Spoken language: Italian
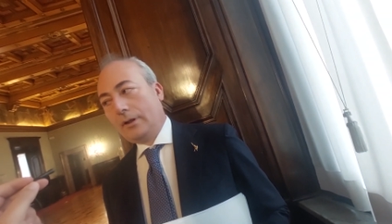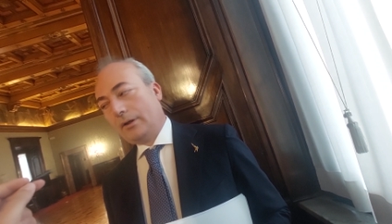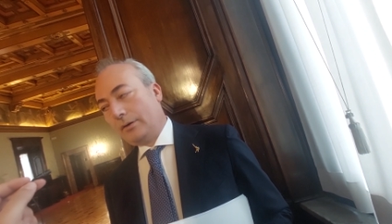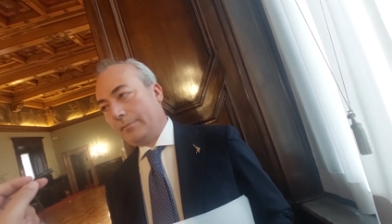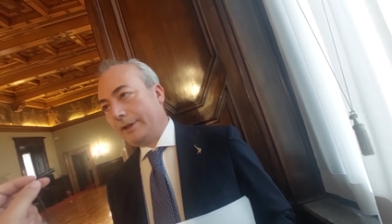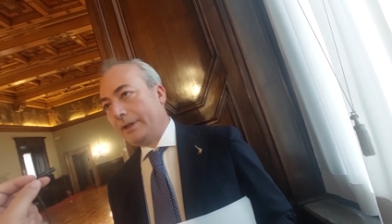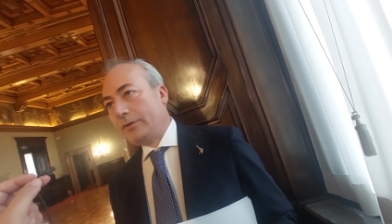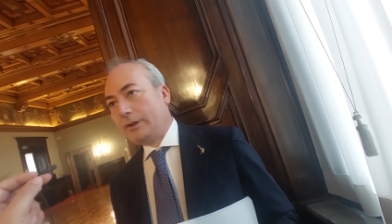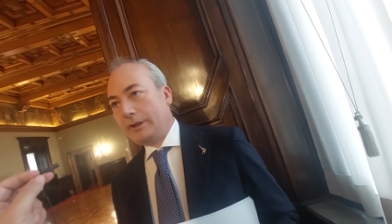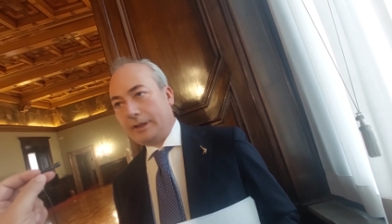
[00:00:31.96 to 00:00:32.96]
Allora, in
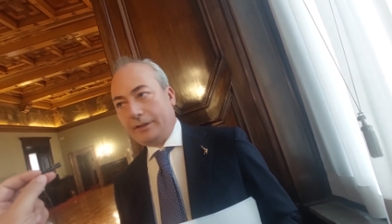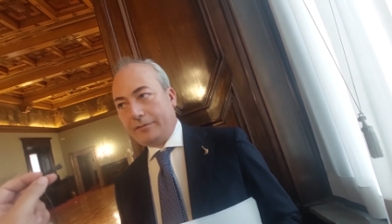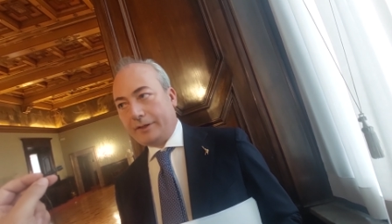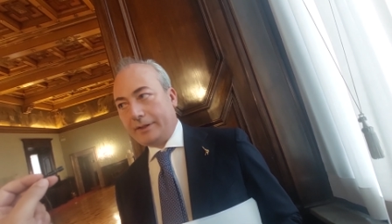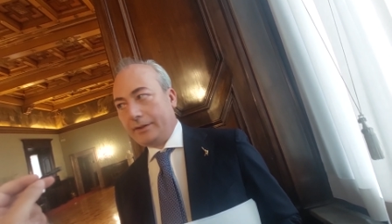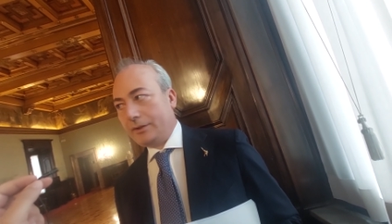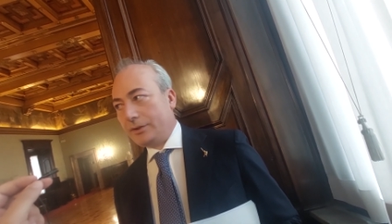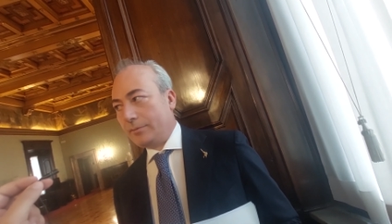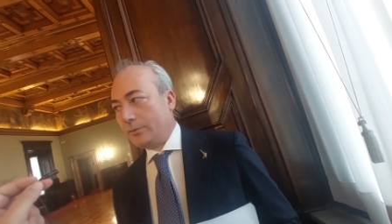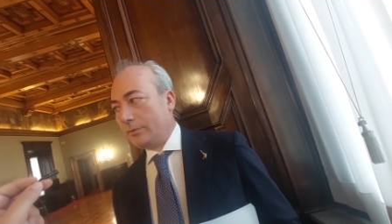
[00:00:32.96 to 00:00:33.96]
merito ai, fatti
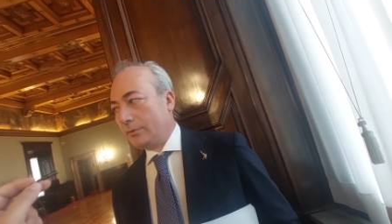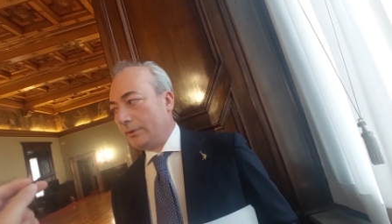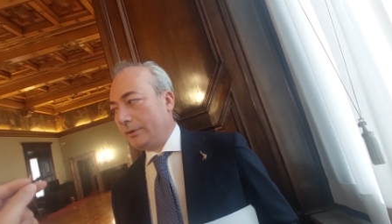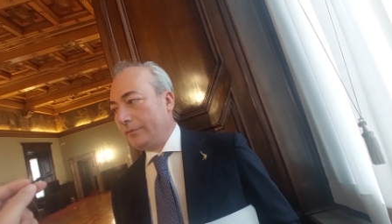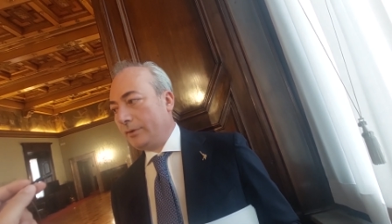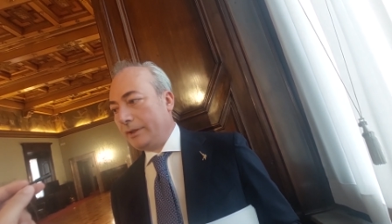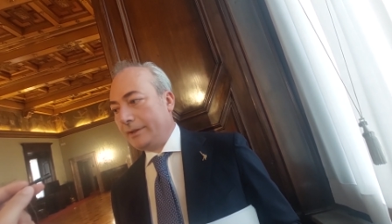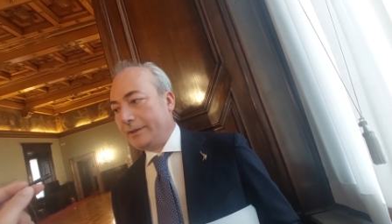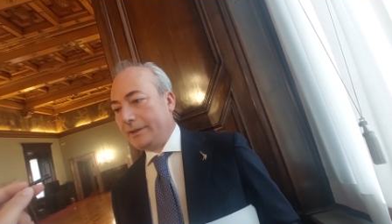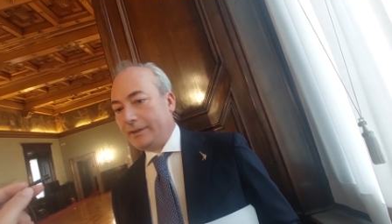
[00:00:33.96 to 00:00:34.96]
diciamo, di
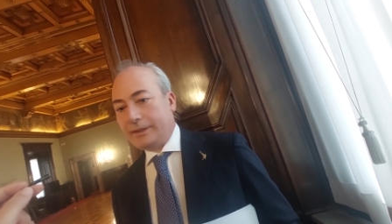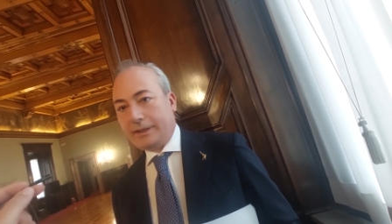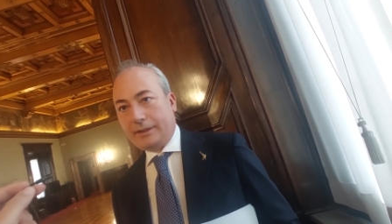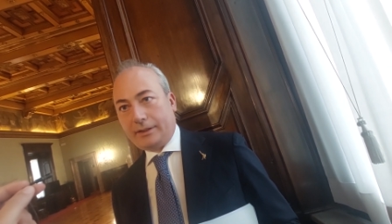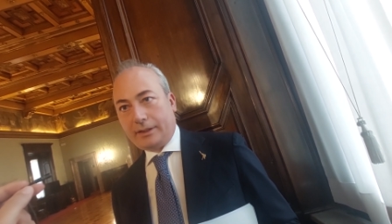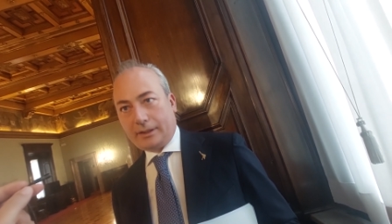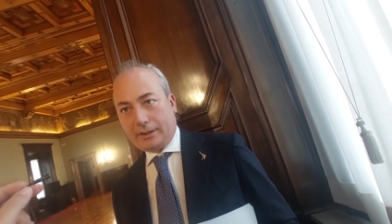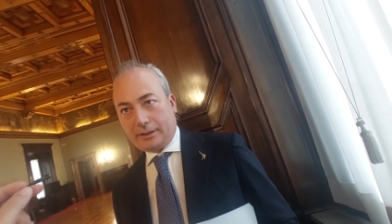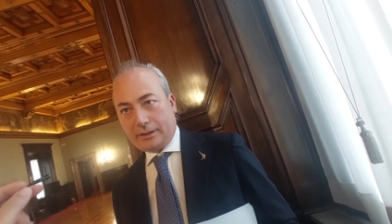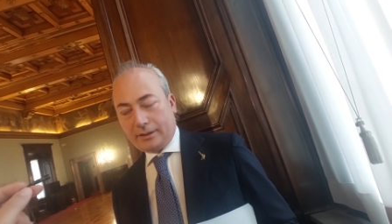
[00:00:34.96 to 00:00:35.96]
violenza interni
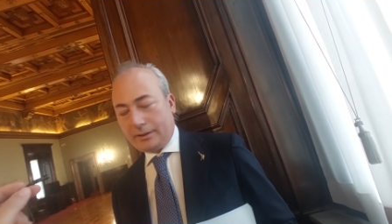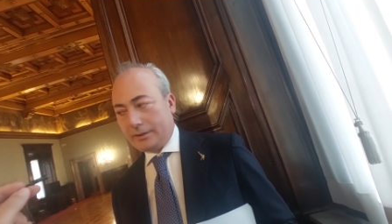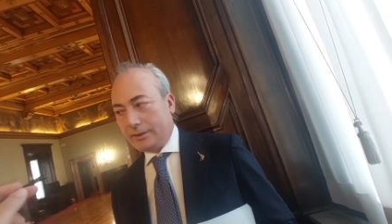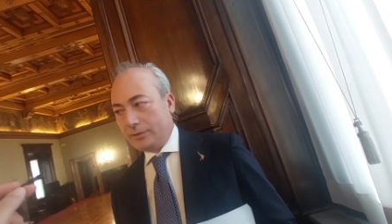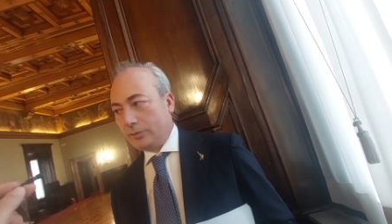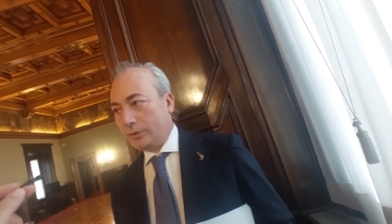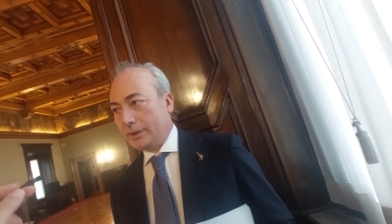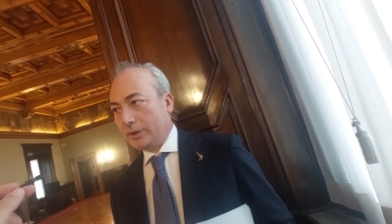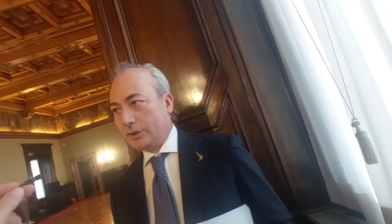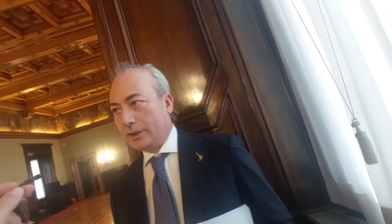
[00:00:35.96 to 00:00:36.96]
alle, alle, strutture
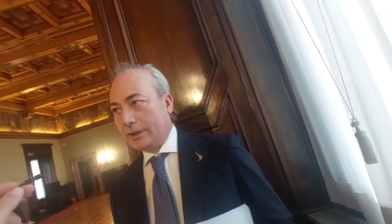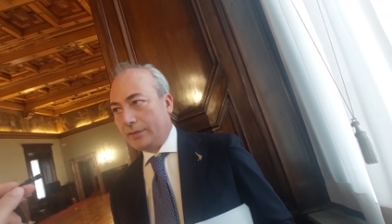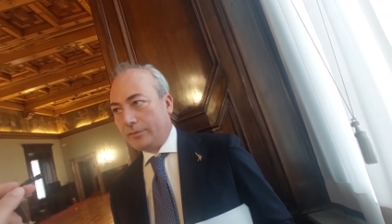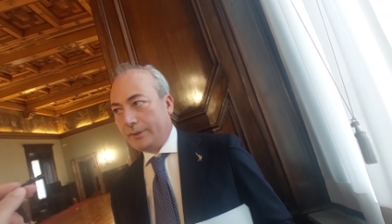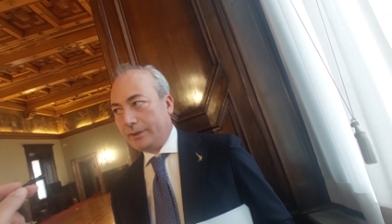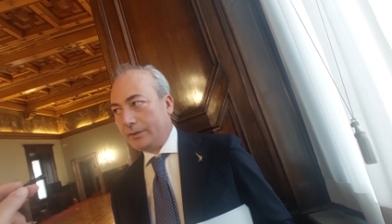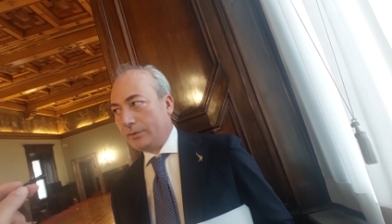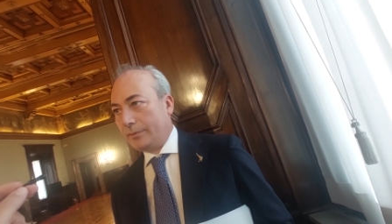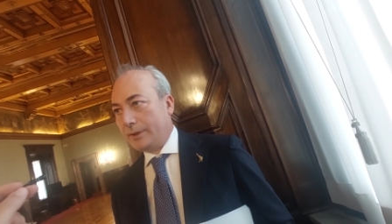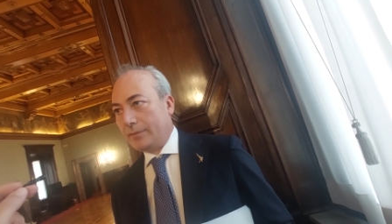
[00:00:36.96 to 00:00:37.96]
carcerarie, ovviamente
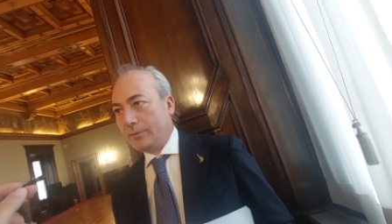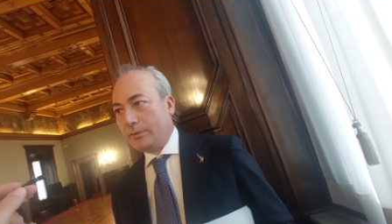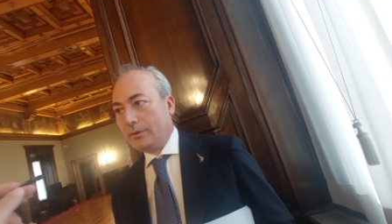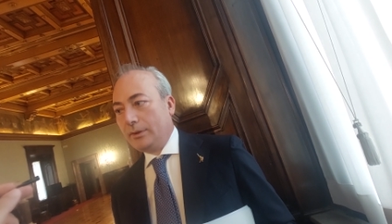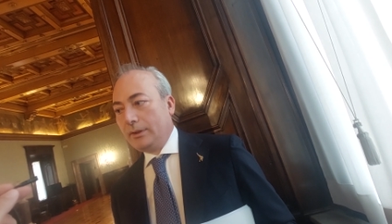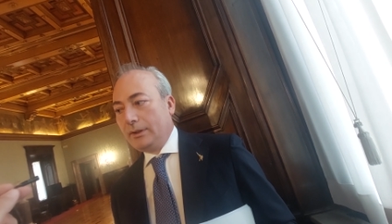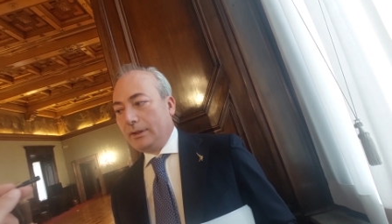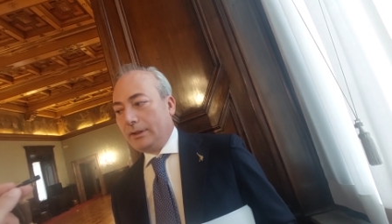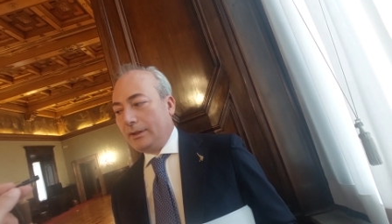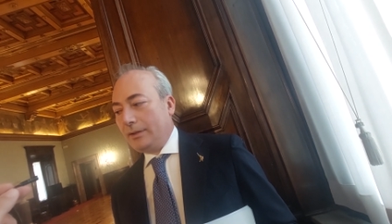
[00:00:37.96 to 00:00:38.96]
noi abbiamo
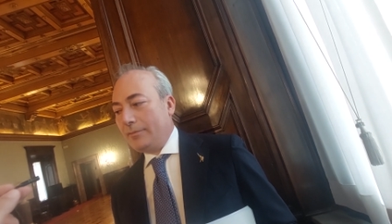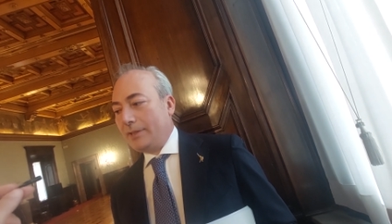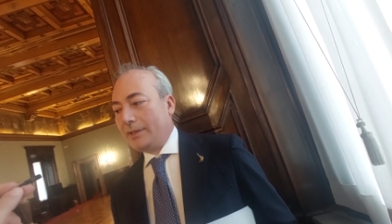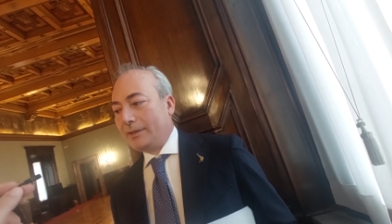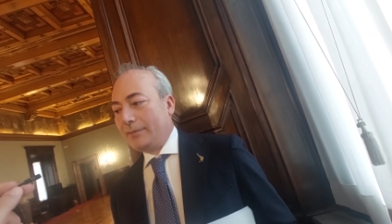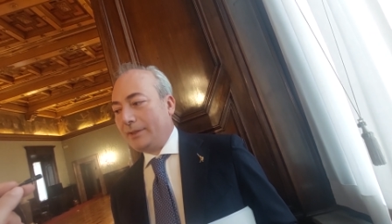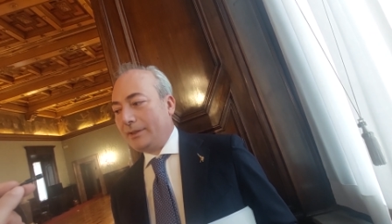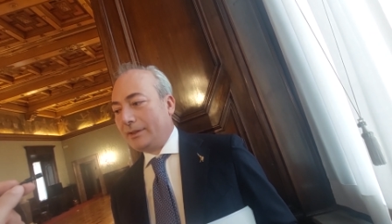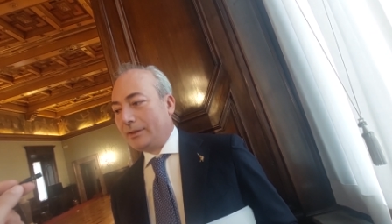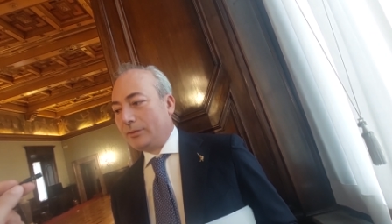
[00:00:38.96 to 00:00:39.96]

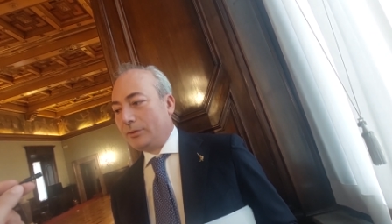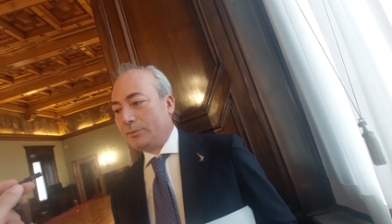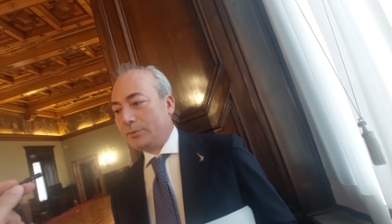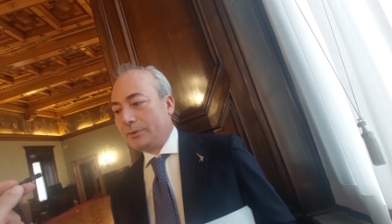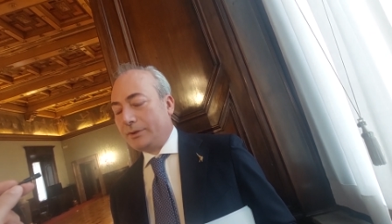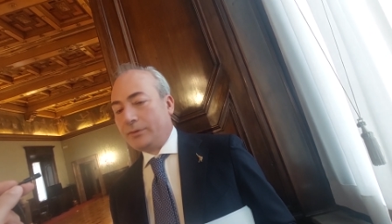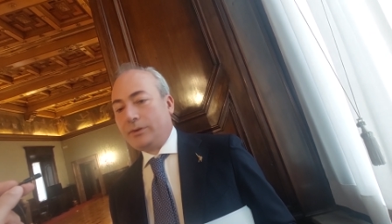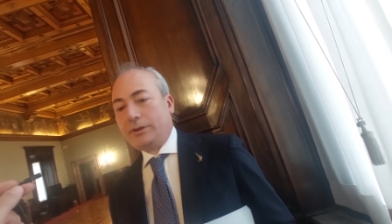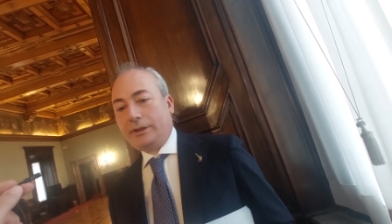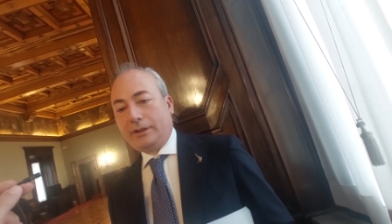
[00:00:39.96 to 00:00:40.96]
immediatamente dato
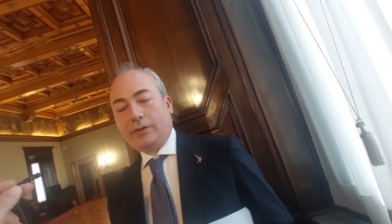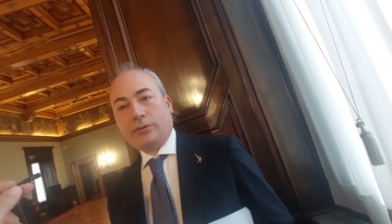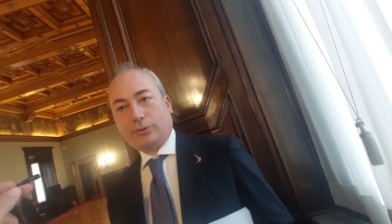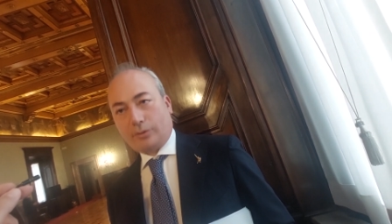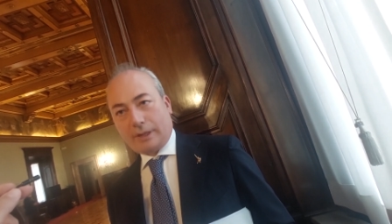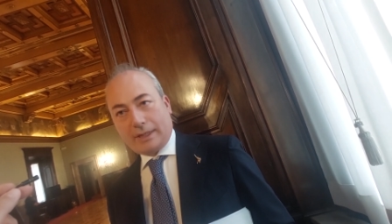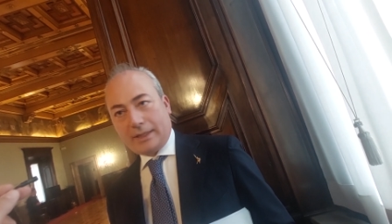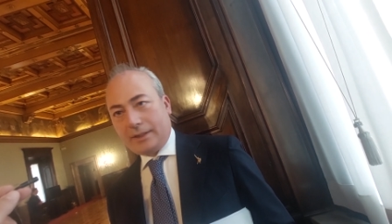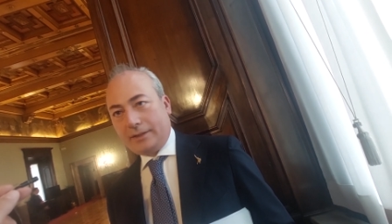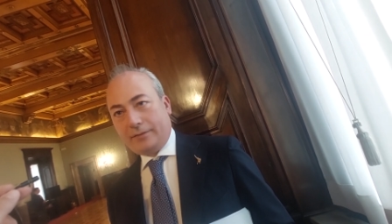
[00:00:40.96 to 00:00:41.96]
disposizioni di
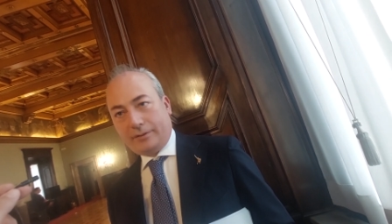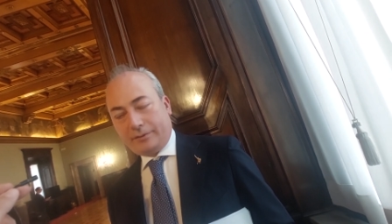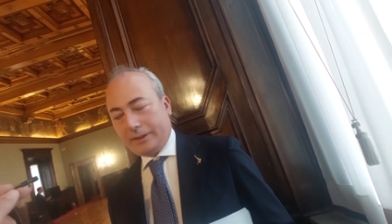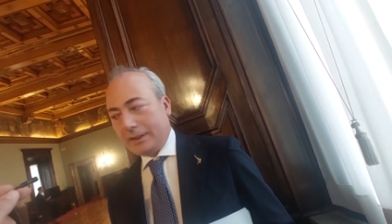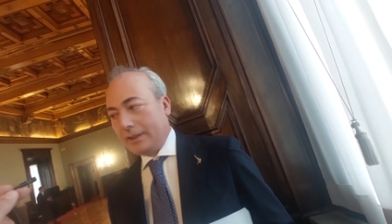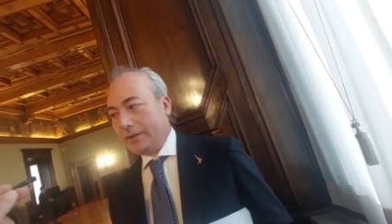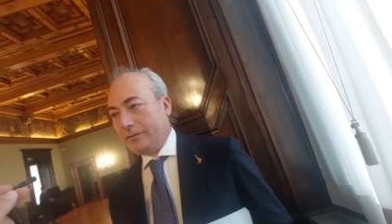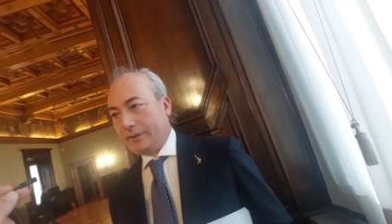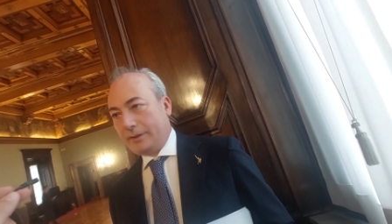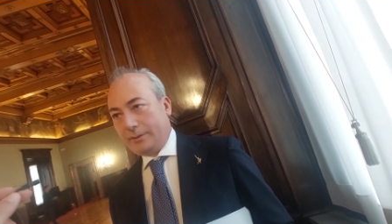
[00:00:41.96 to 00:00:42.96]
controllare, di verificare, di
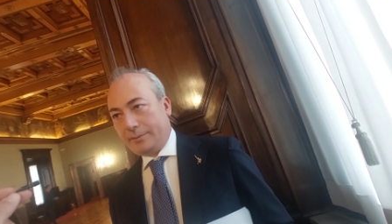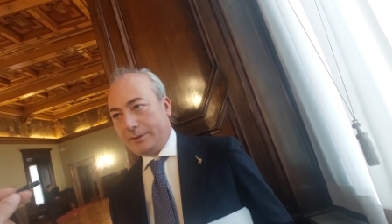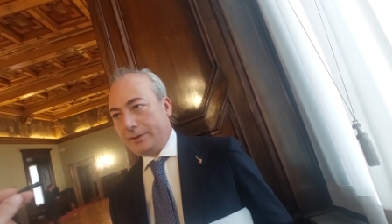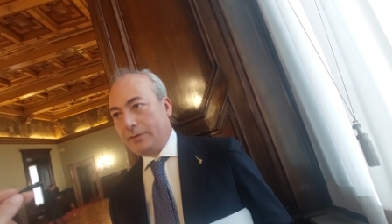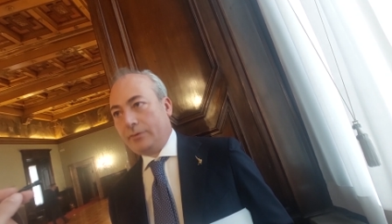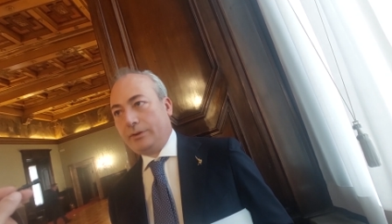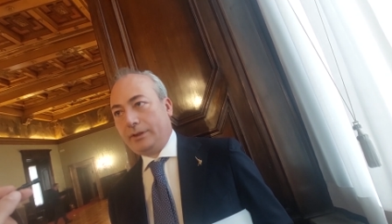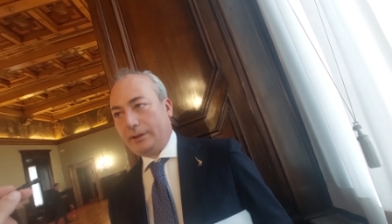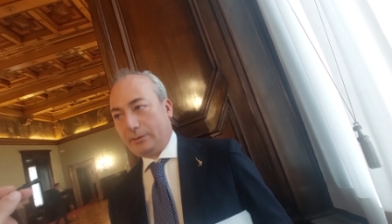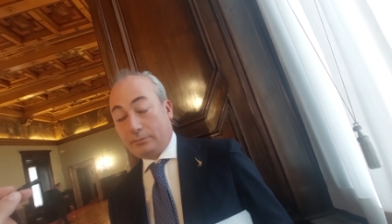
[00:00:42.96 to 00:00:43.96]
fare le ispezioni,